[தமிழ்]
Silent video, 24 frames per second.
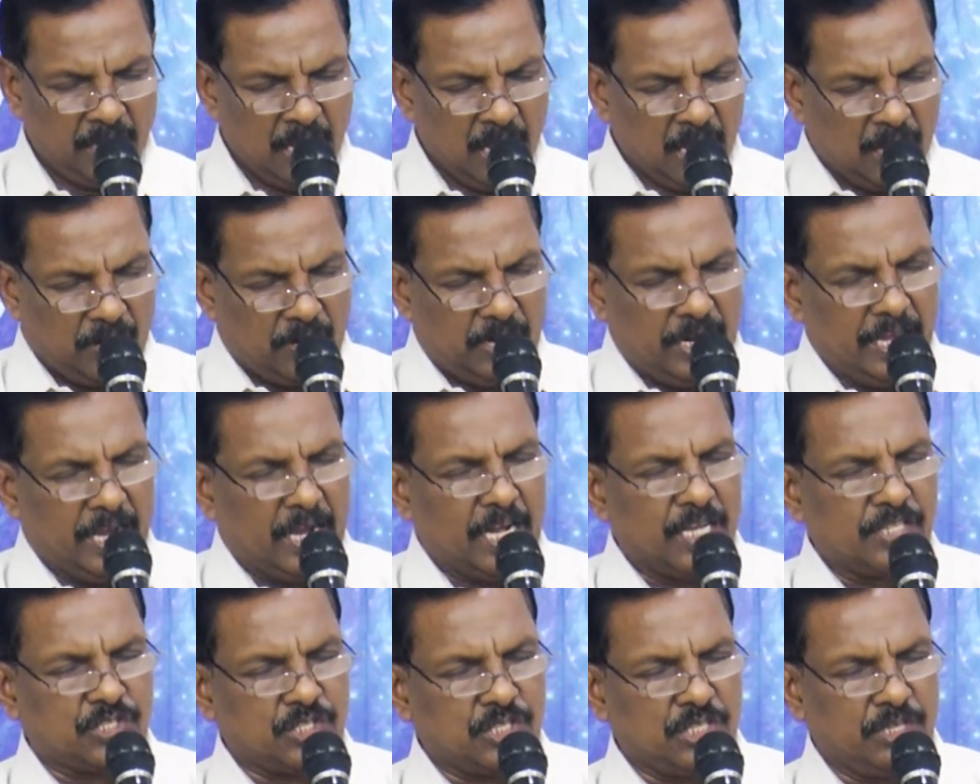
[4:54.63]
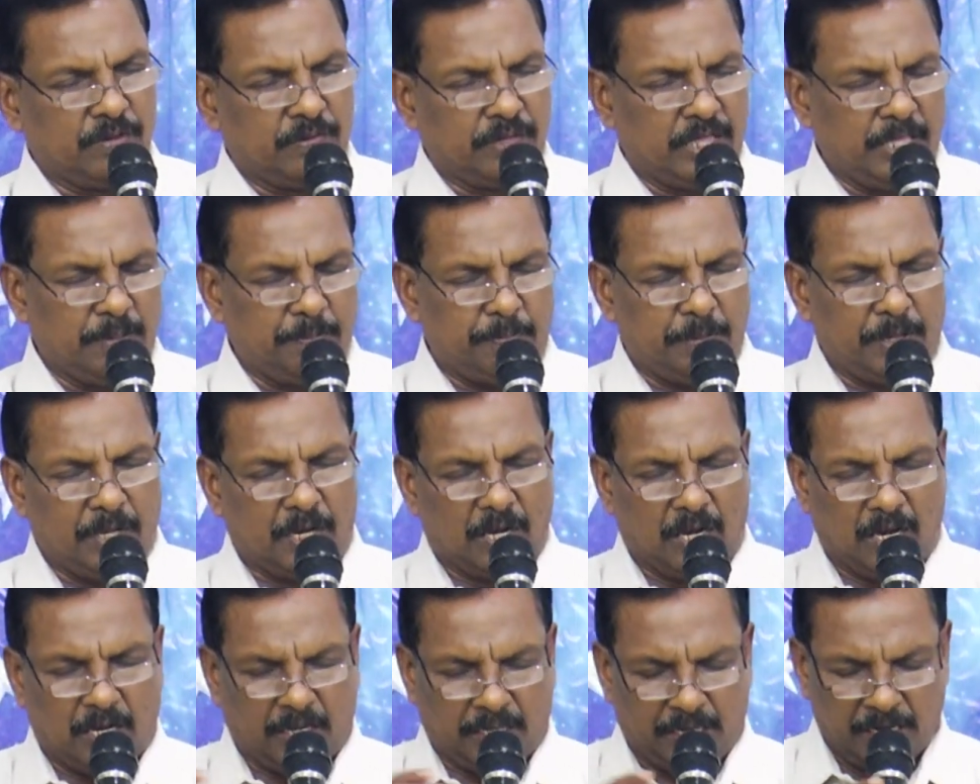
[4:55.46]
அவர்களை
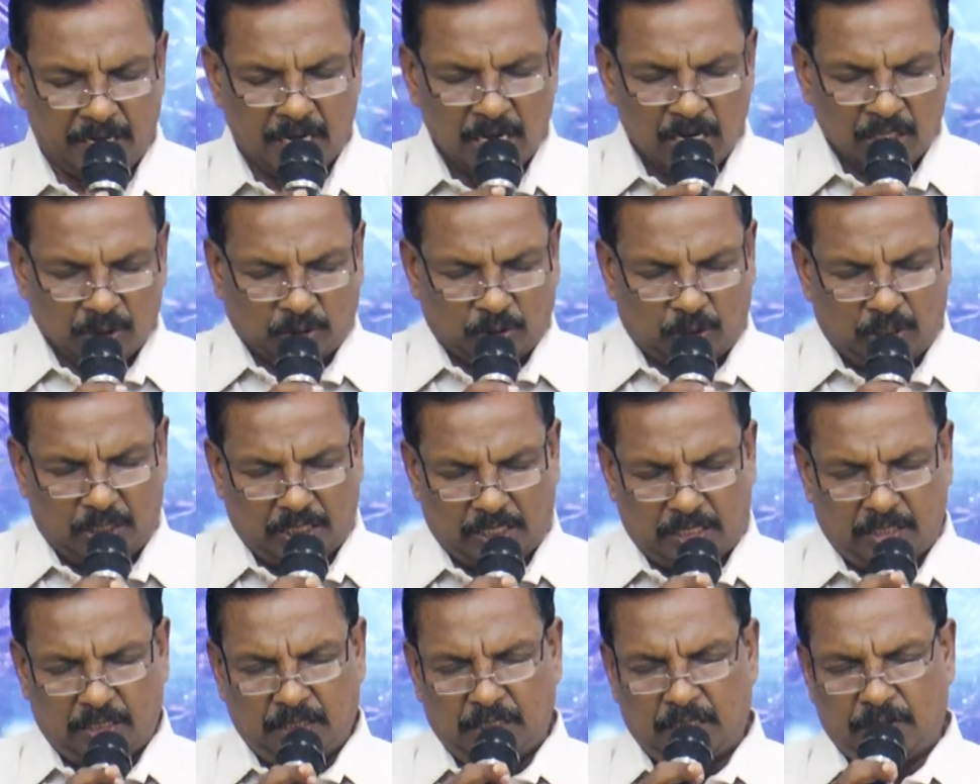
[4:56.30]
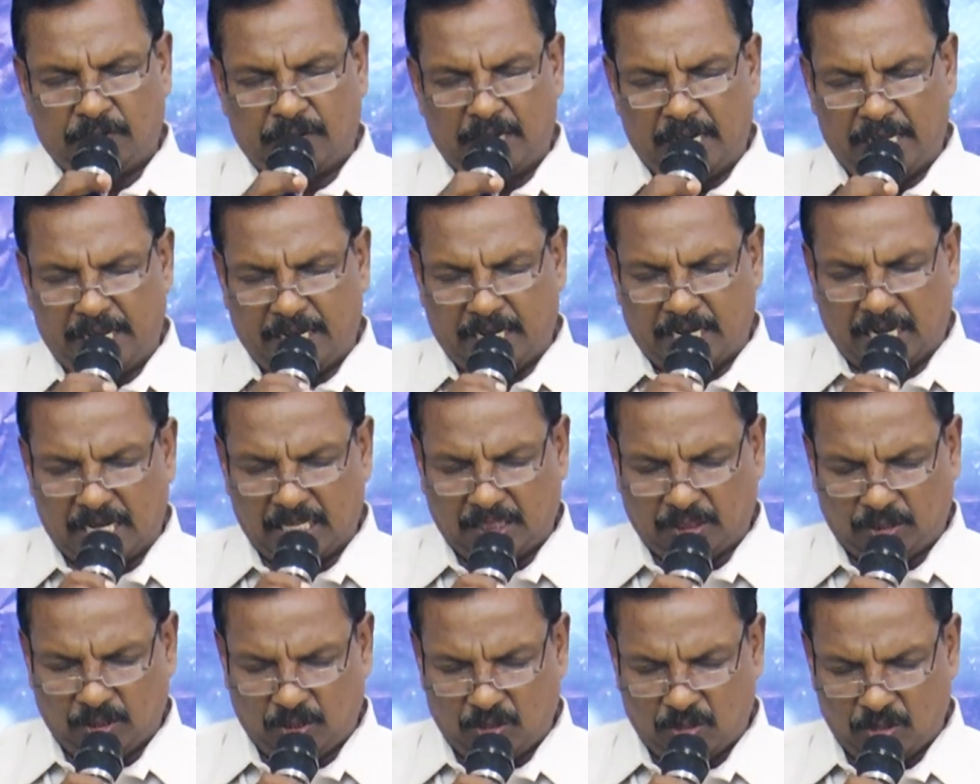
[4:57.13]
ஆசீர்வதிப்பீராக தொடர்ந்து அவர்களை
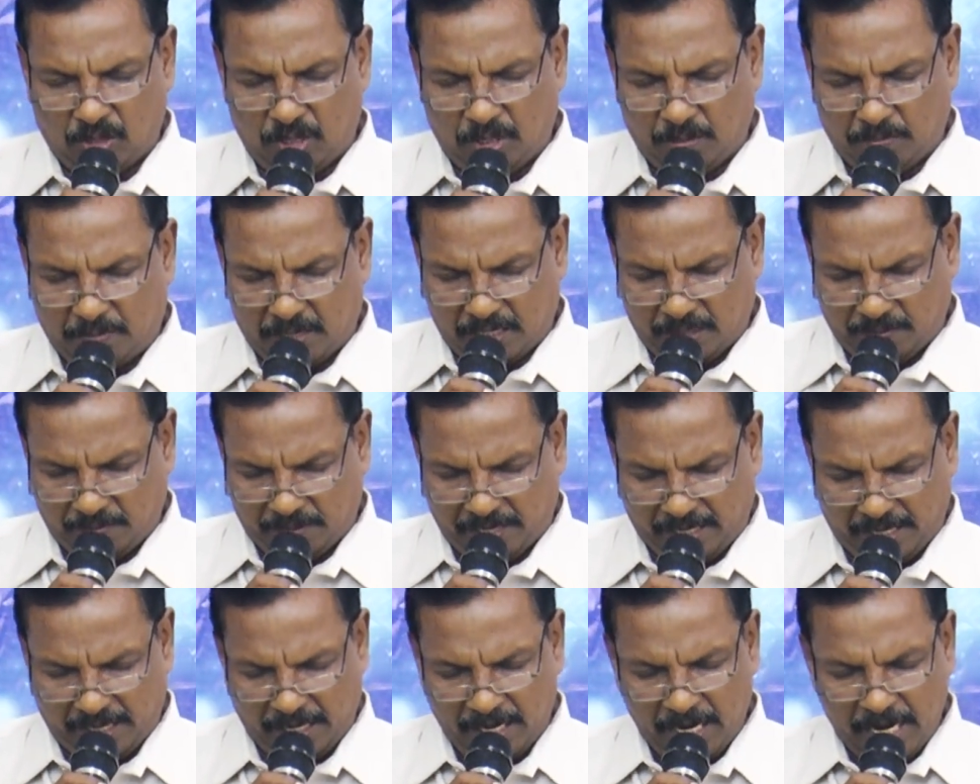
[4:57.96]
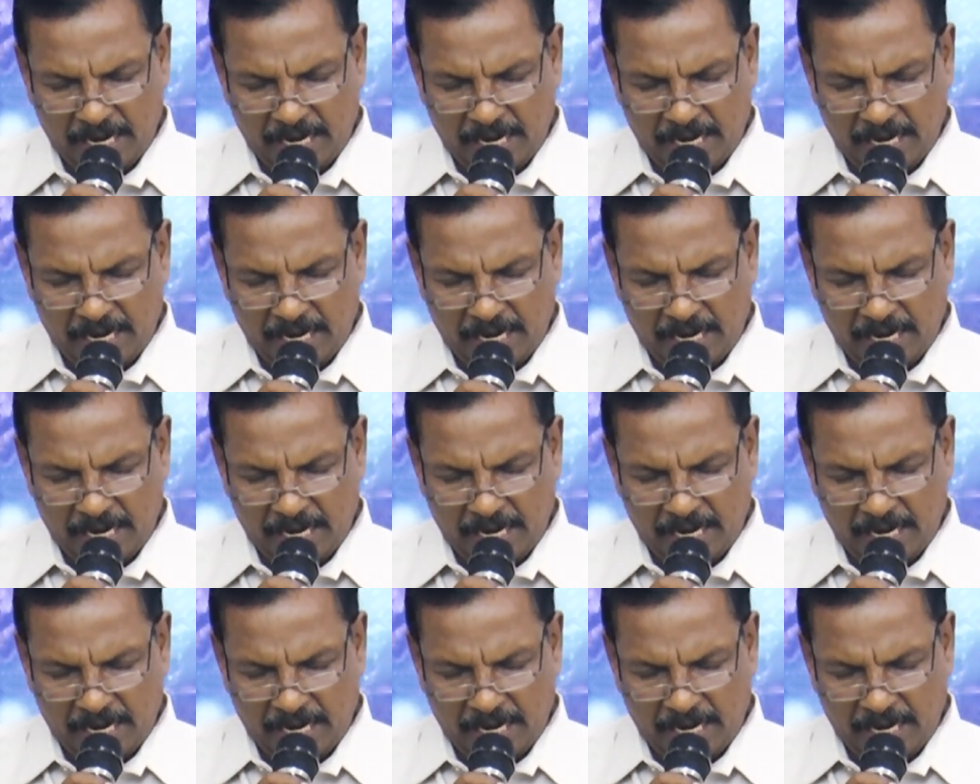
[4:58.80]
காத்து கொள்ளும் ஆண்டவரே